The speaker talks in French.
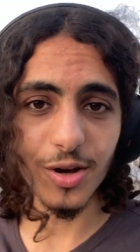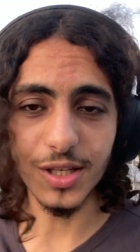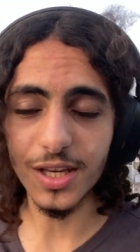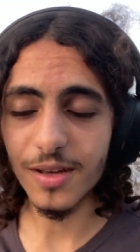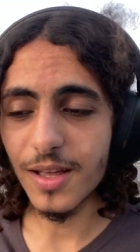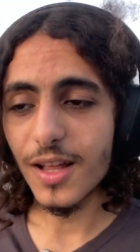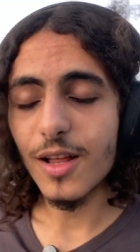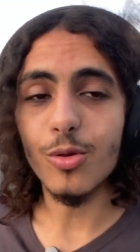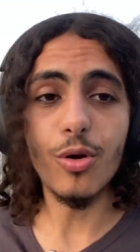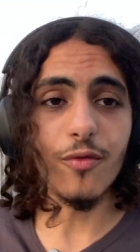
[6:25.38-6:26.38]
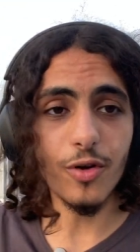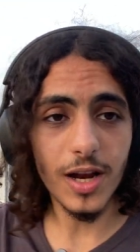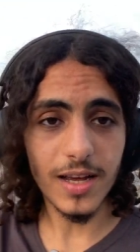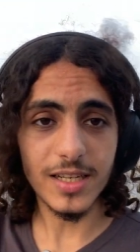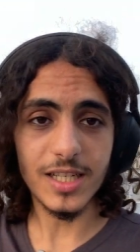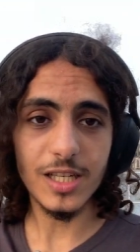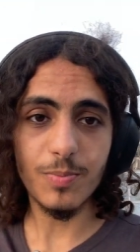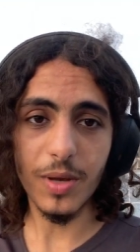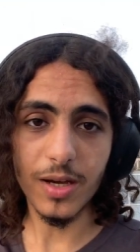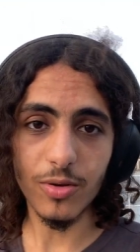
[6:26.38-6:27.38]
ok Donc voilà,
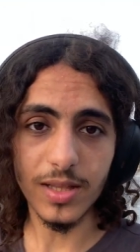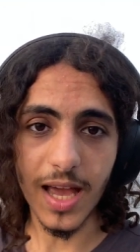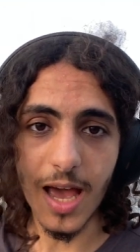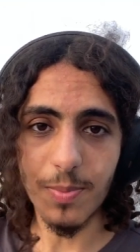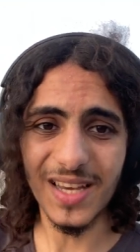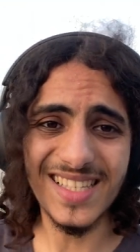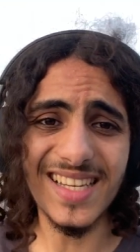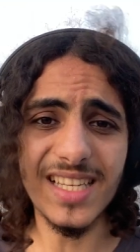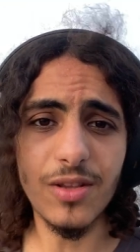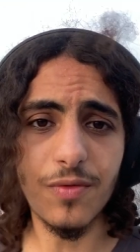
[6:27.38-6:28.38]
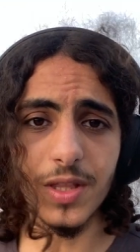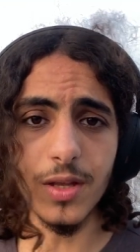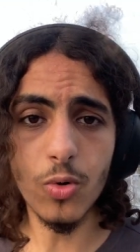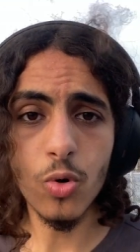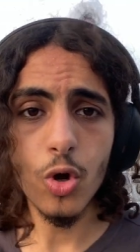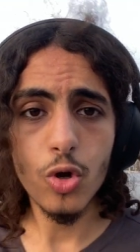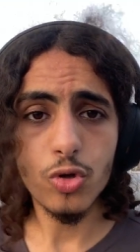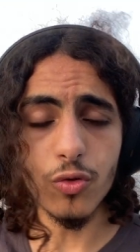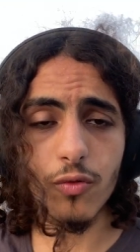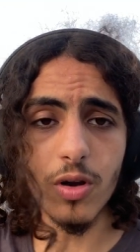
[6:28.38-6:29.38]
j'espère que tu as apprécié cette vidéo.
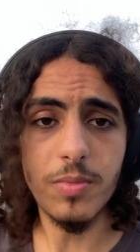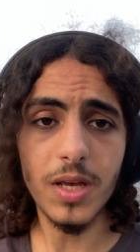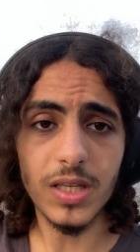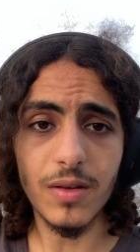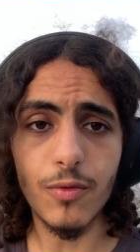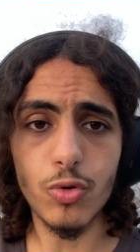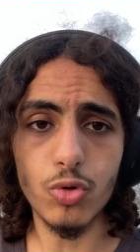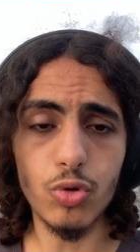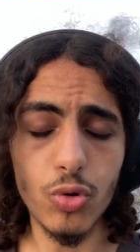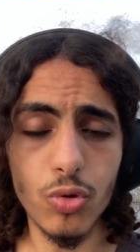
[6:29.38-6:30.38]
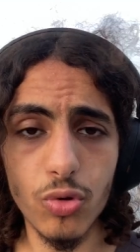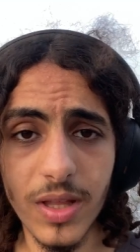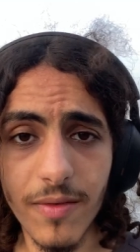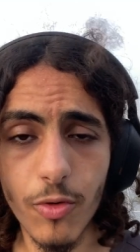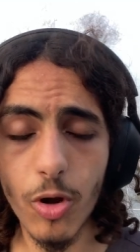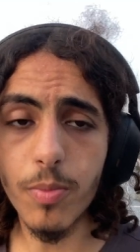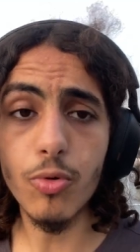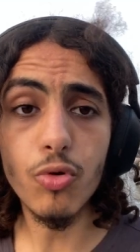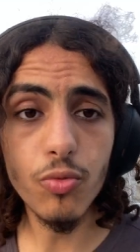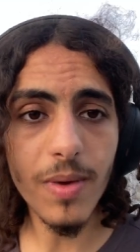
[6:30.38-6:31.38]
Tu vois bien qu'il faut que tu te développes.
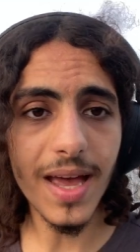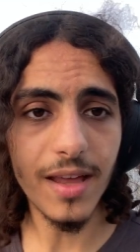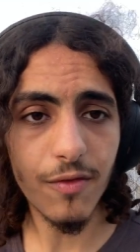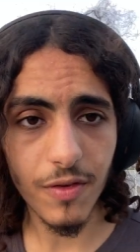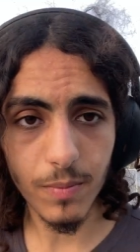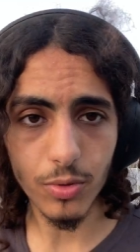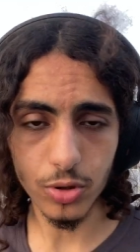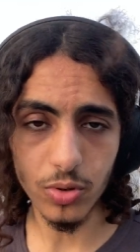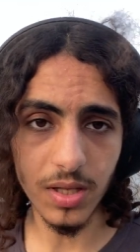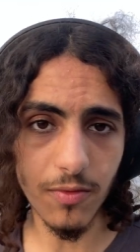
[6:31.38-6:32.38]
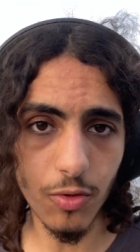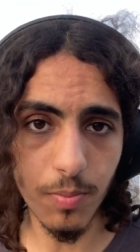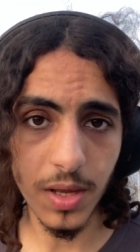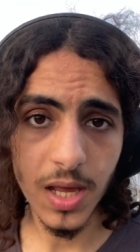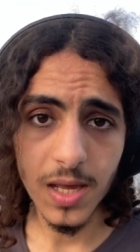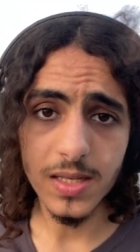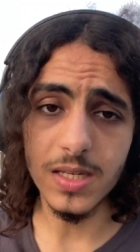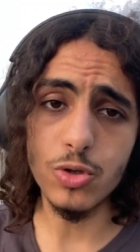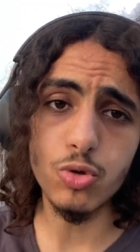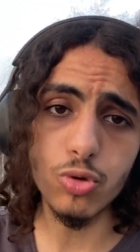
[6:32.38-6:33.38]
L'humain est fait pour se développer.
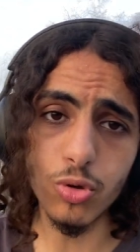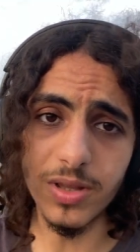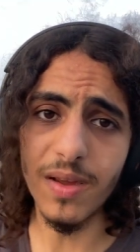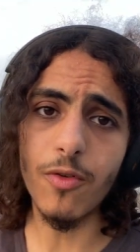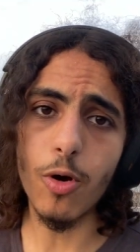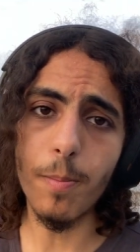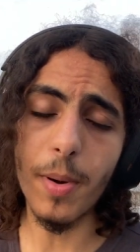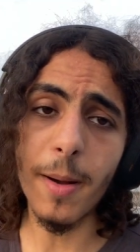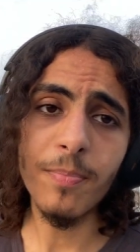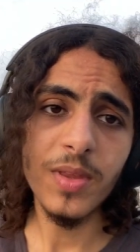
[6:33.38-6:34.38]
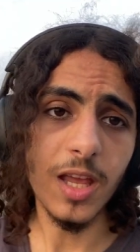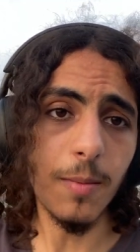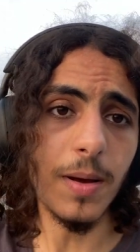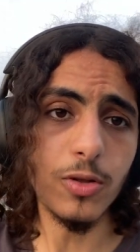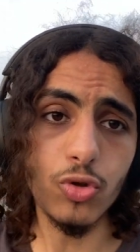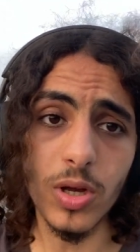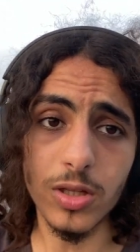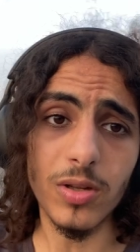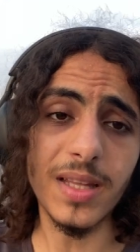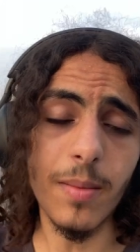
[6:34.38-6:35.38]
Si tu ne te développes pas, eh ben, tu
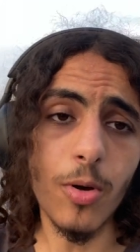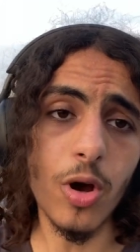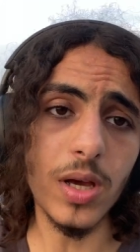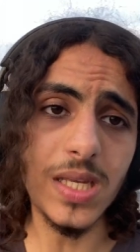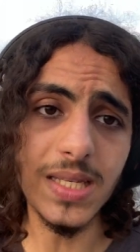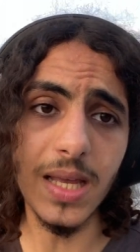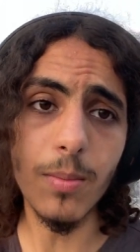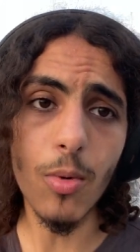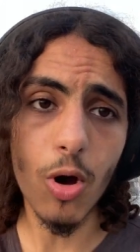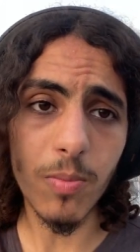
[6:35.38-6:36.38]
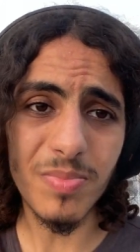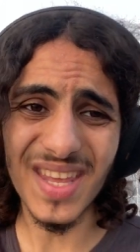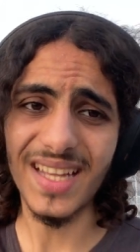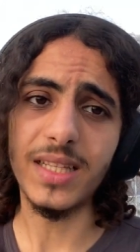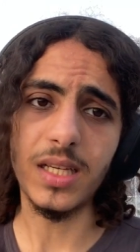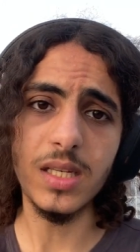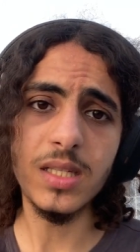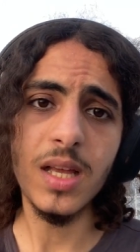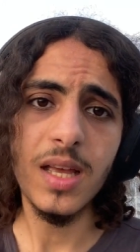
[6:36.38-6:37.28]
attends ta mort et c'est une mort bien triste